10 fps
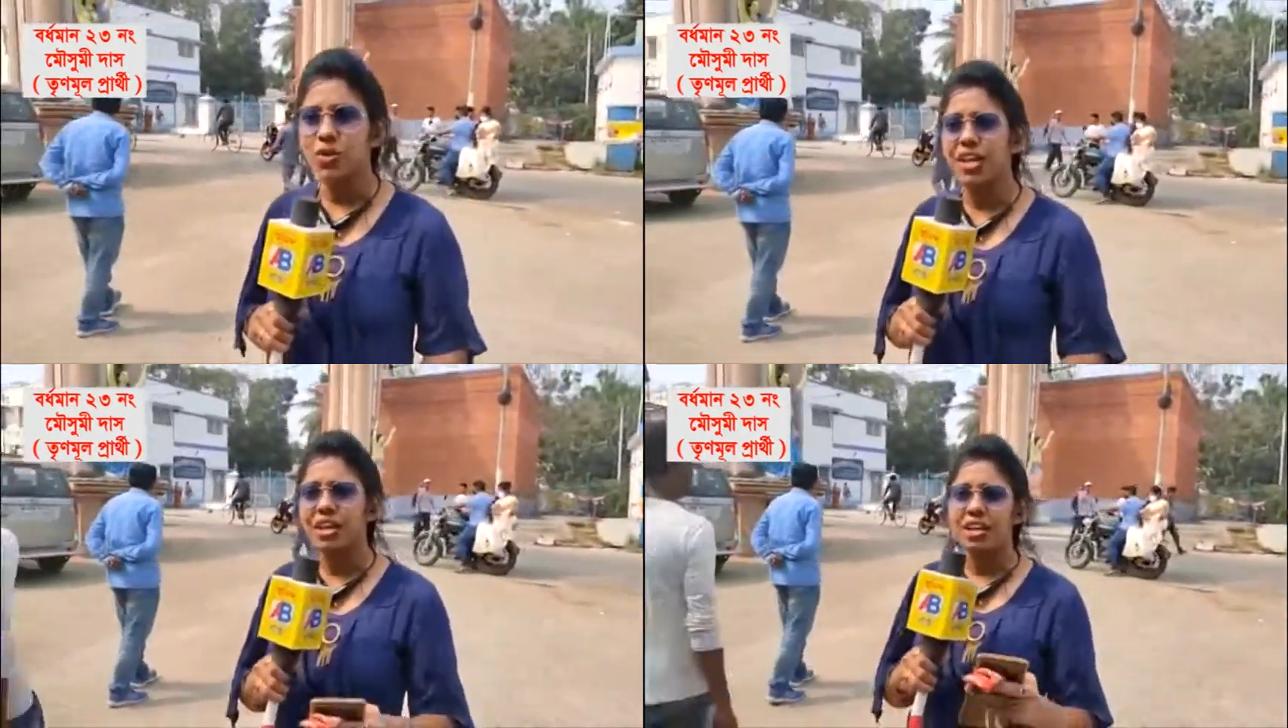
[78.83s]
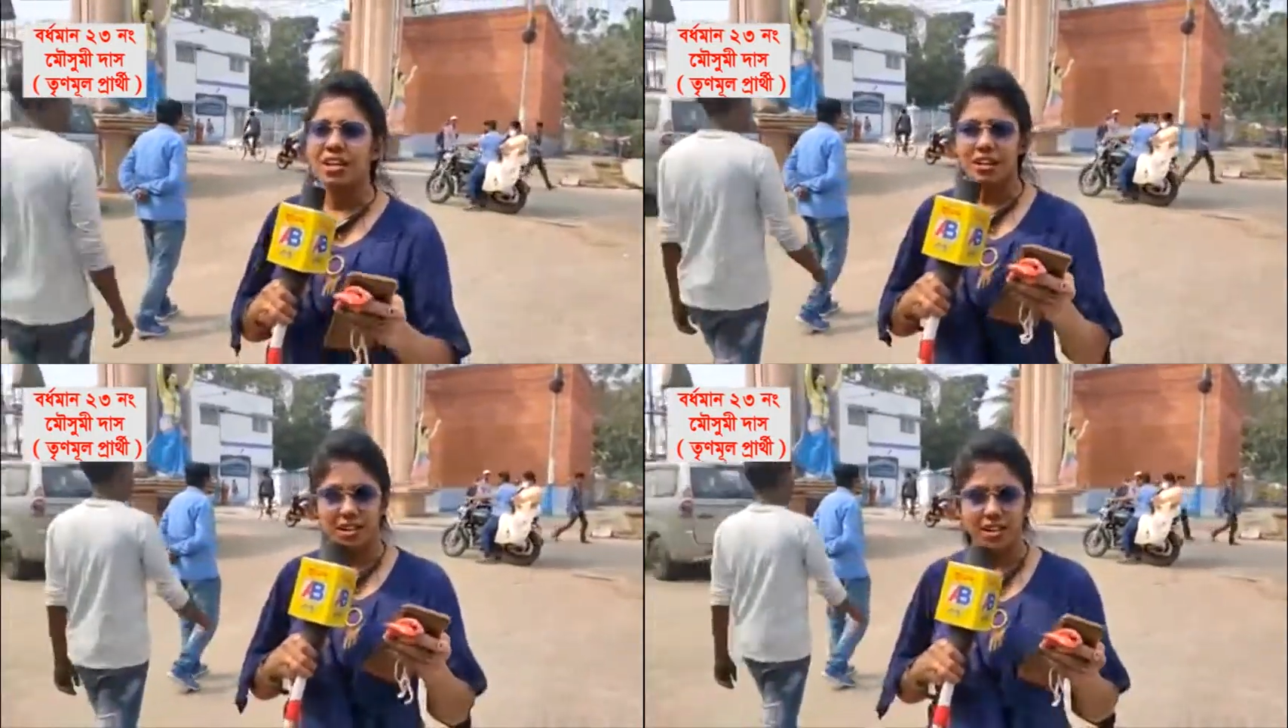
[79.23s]
দক্ষিণ
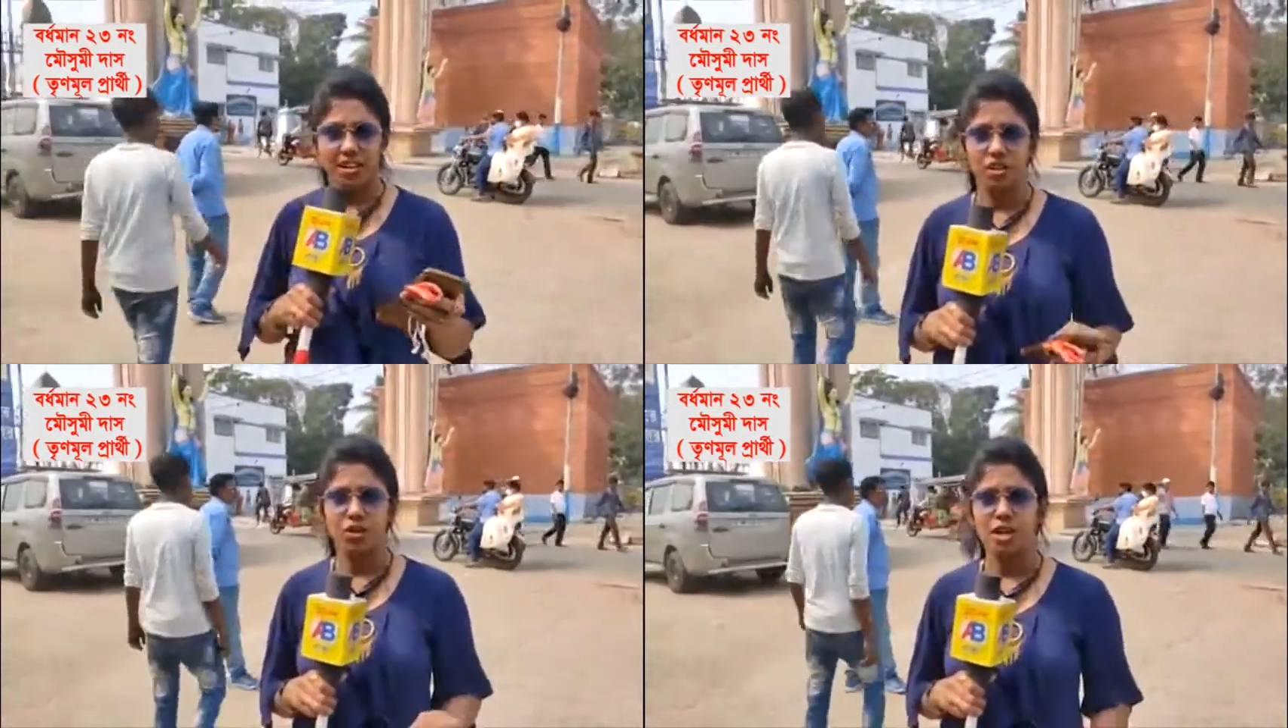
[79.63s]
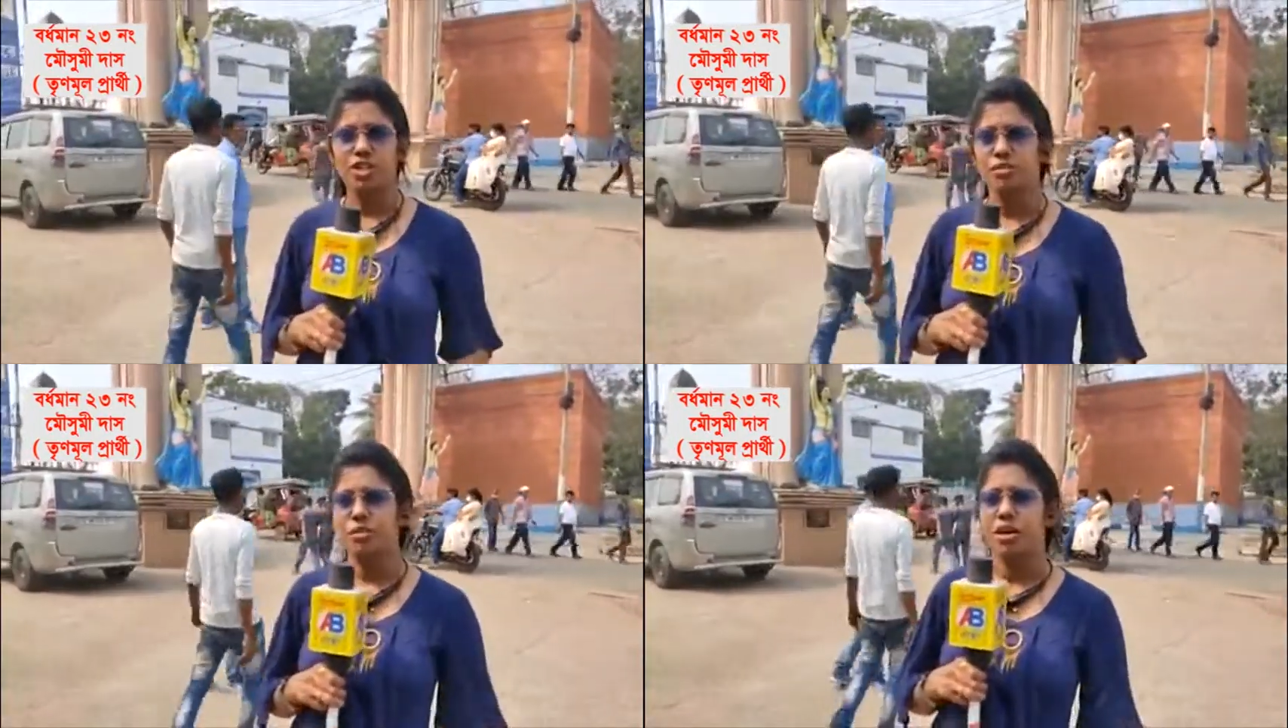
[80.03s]
যে বিধায়ক
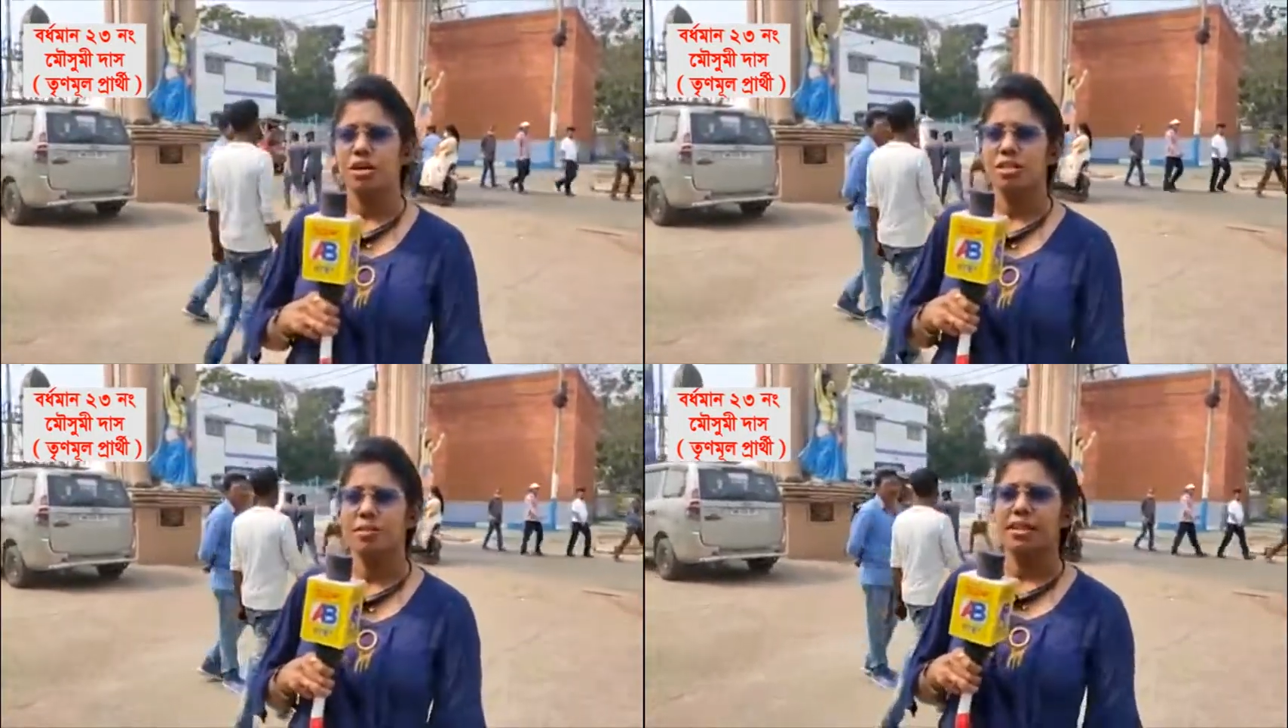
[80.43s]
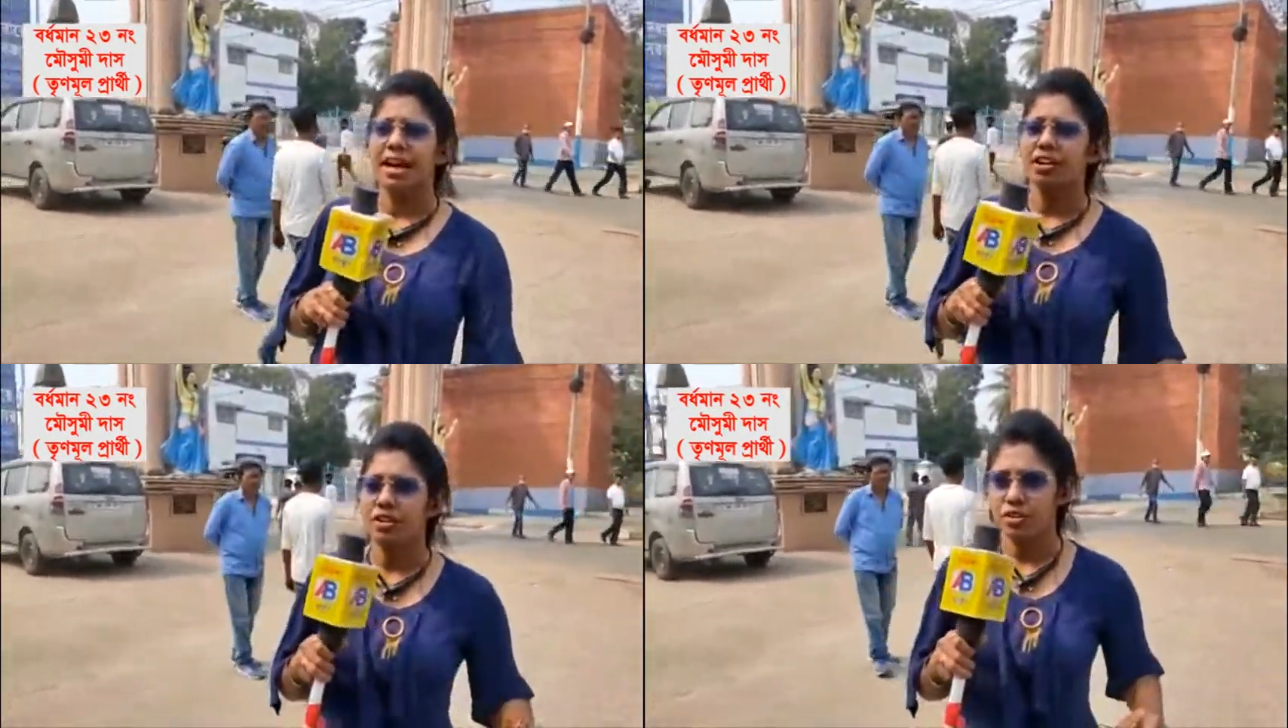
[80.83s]
রয়েছেন আমাদের
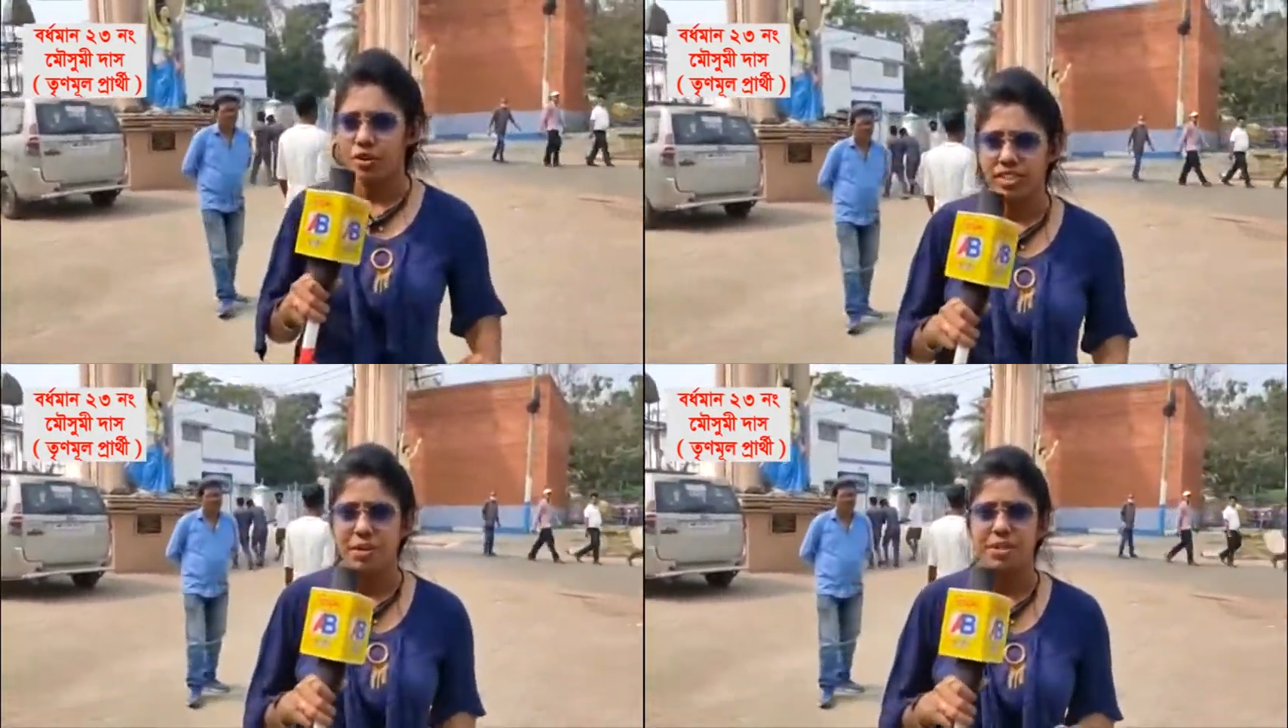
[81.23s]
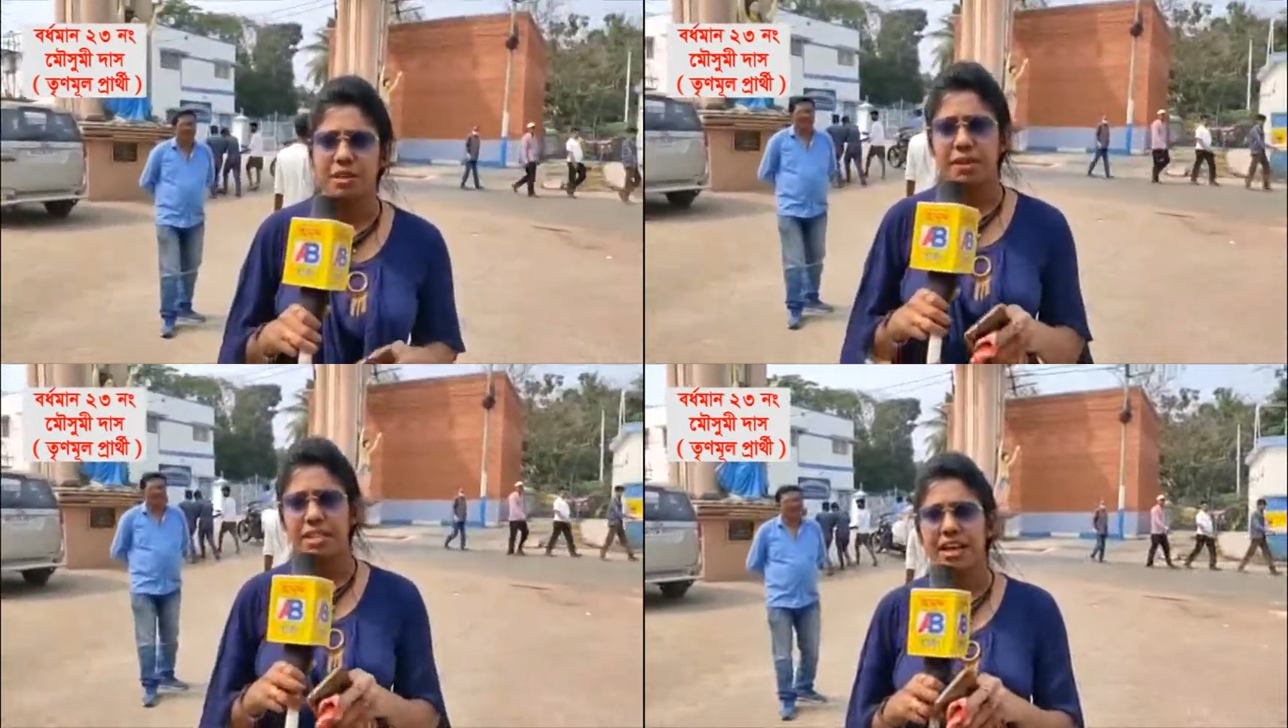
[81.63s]
বিধায়ক দক্ষিণ
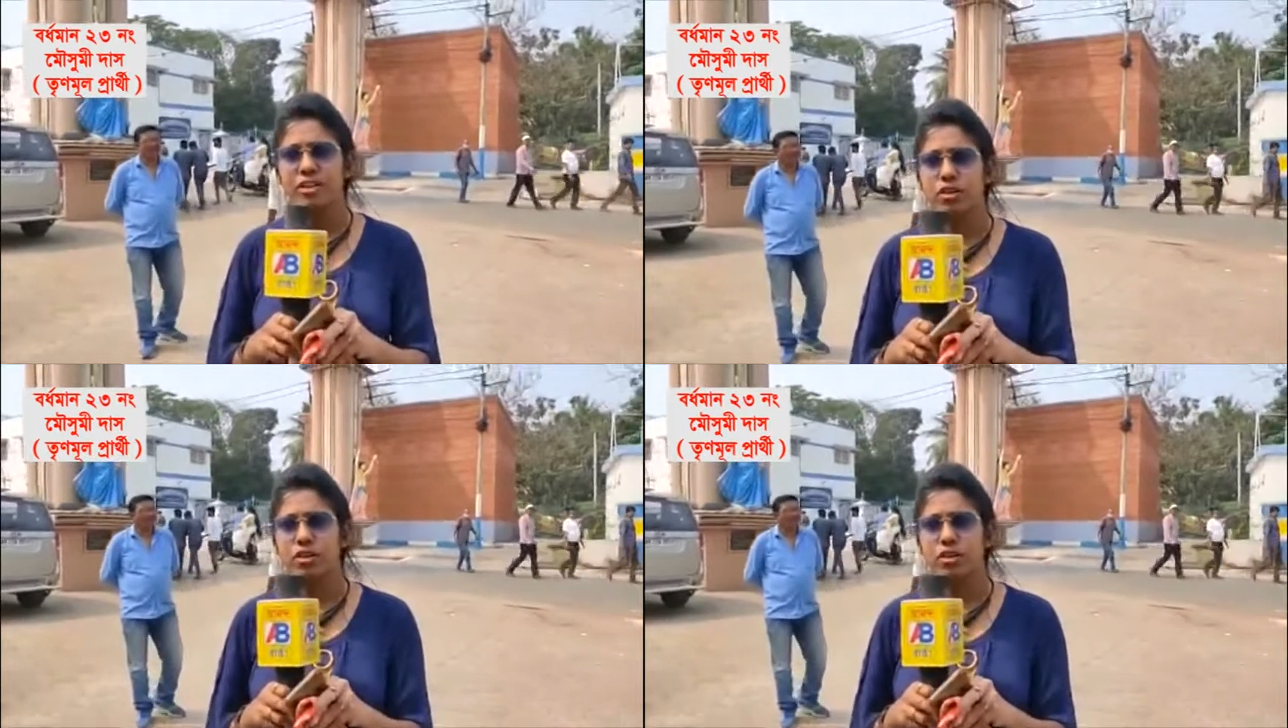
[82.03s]
বিধায়কের